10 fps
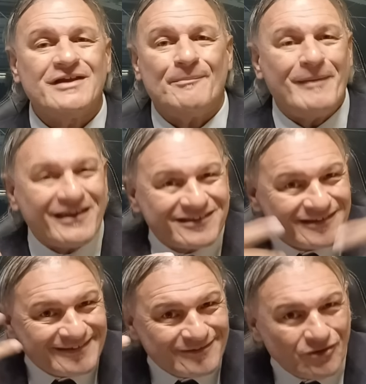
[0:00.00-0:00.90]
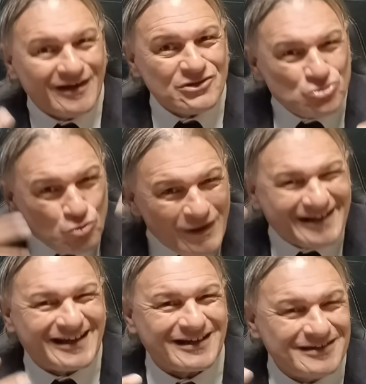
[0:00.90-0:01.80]
riaperto la sua
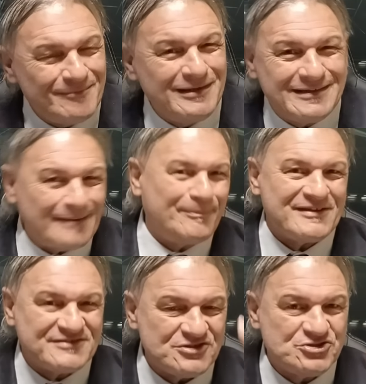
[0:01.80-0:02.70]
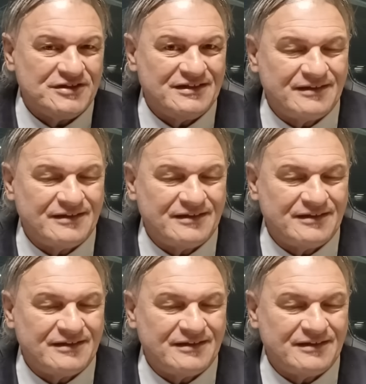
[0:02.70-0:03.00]
credibilità persa già da